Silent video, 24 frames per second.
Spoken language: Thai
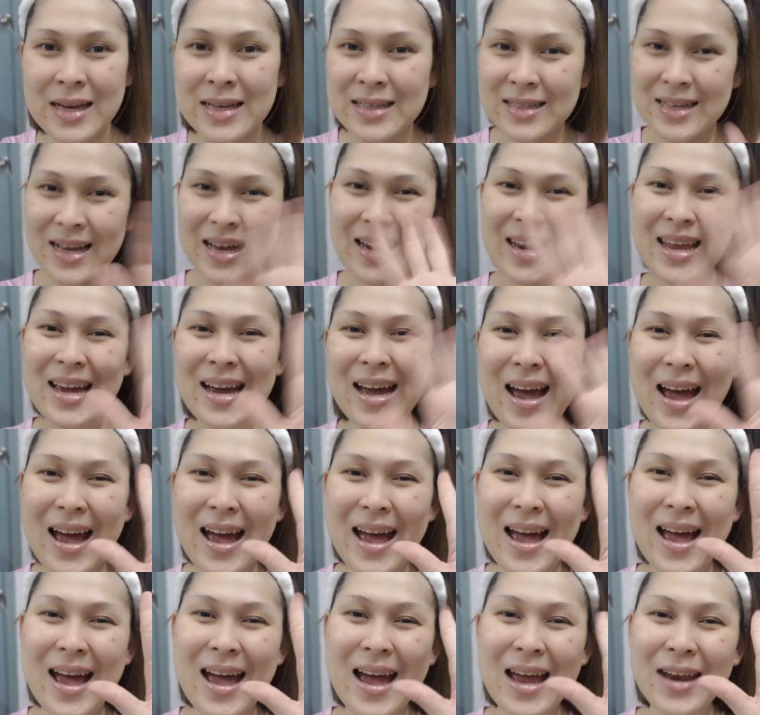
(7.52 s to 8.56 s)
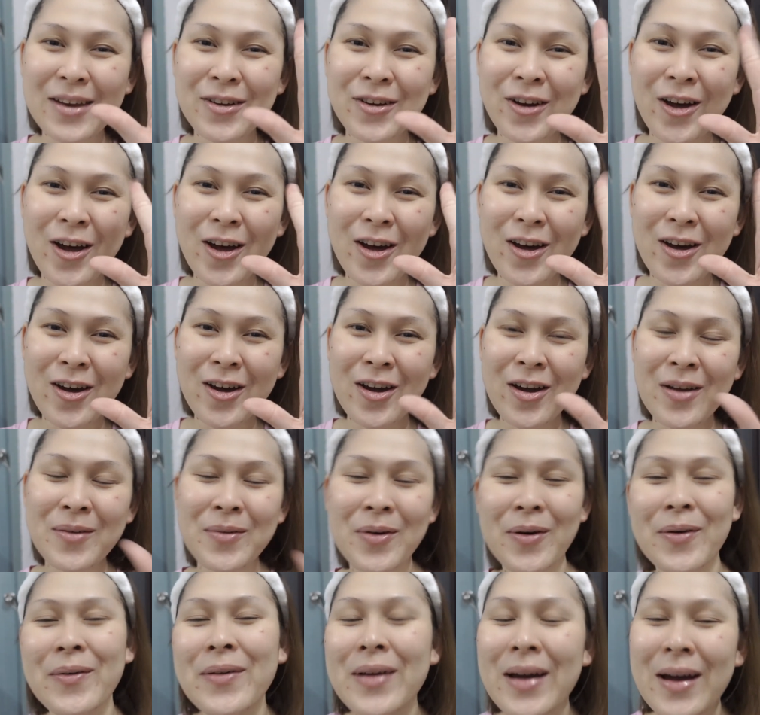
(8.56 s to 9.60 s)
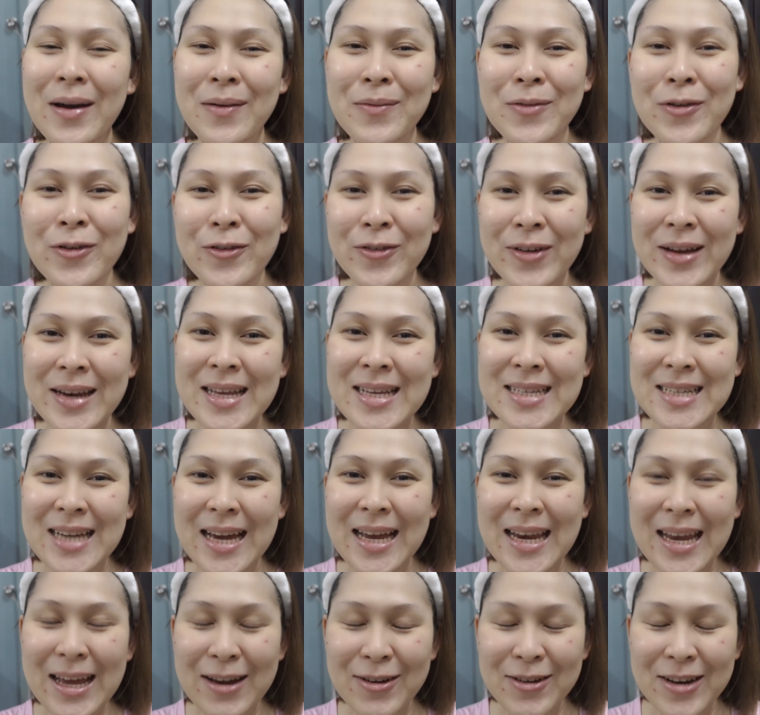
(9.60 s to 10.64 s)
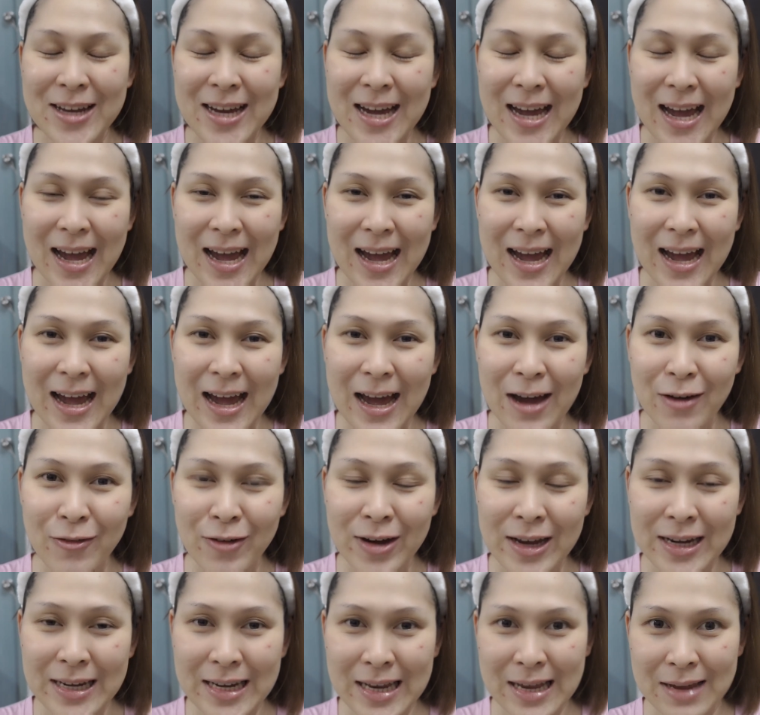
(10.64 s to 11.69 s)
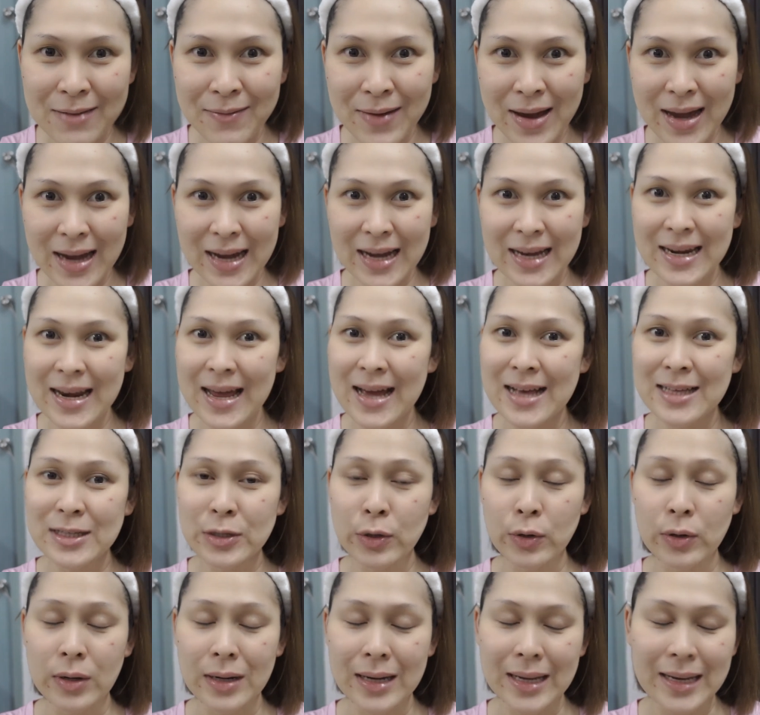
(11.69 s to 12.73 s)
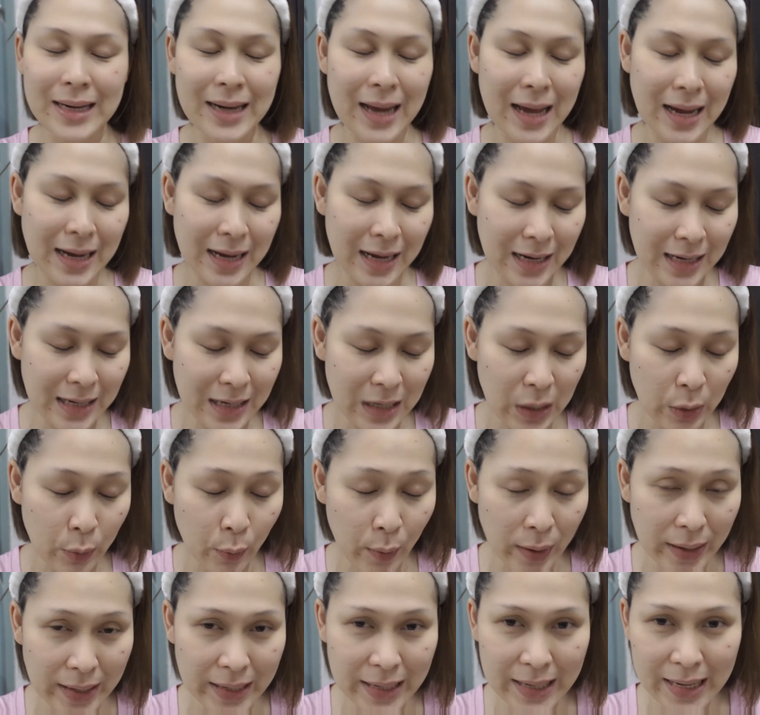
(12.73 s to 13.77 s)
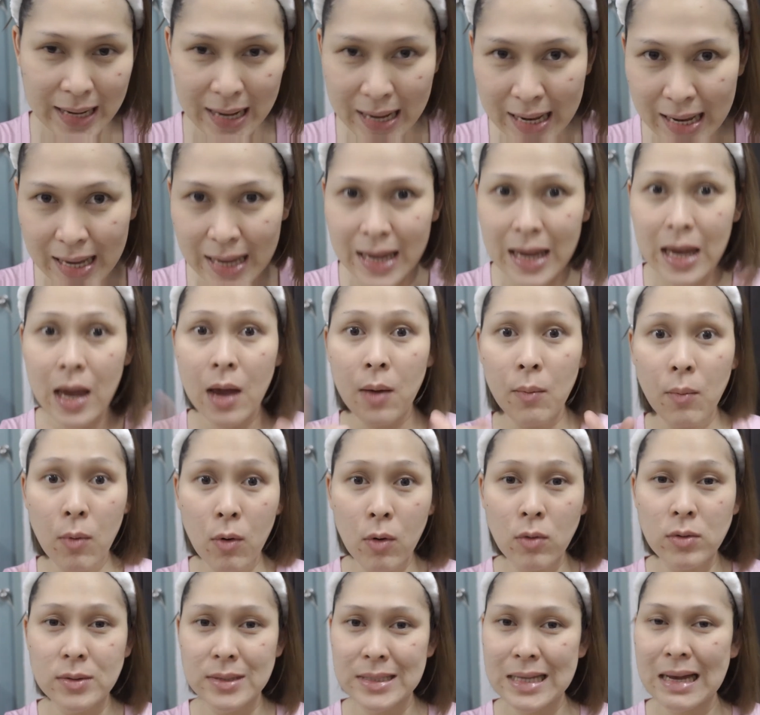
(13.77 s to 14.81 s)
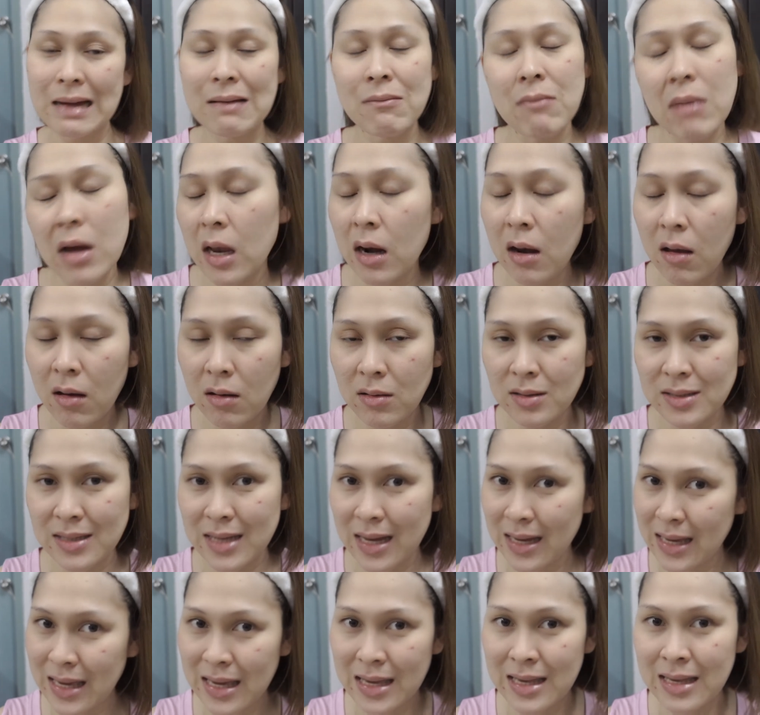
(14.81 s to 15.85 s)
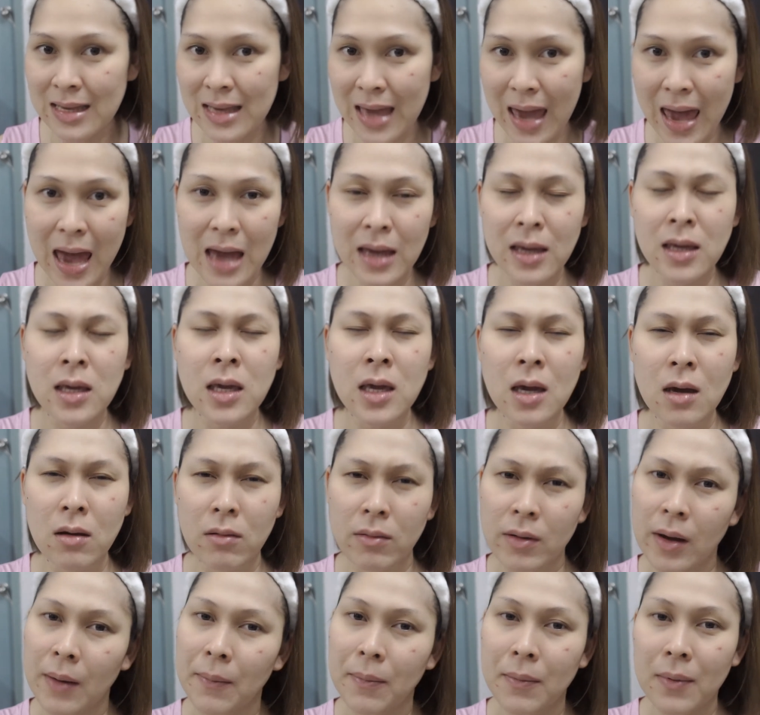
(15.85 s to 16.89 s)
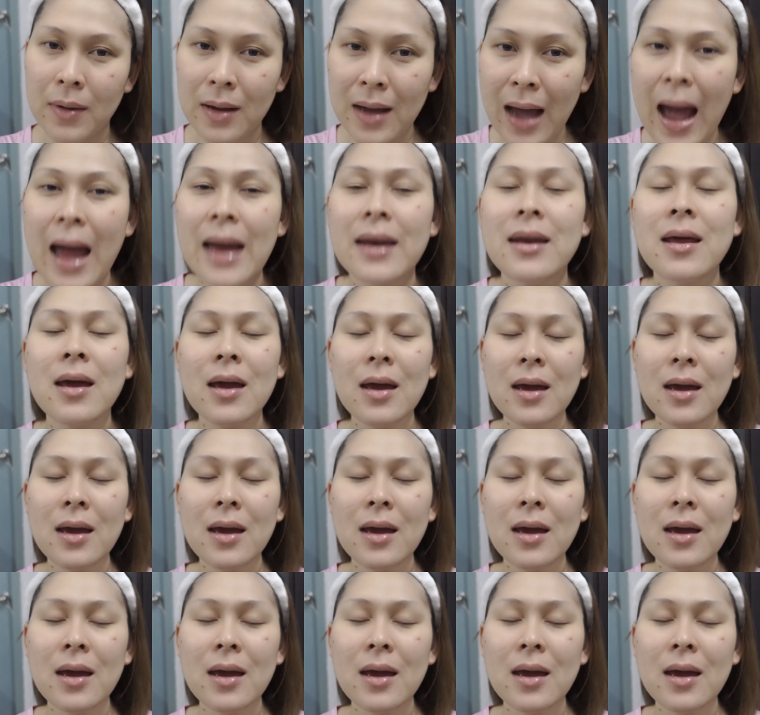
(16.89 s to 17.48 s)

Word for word: สวัสดีค่ะทุกคน พบกับโมฟันนี่ชาแนลนะคะ วันนี้มากันน่าสนเลยนะ ก็คือวันนี้หมูจะมาลองสกินแคร์เกี่ยวกับการ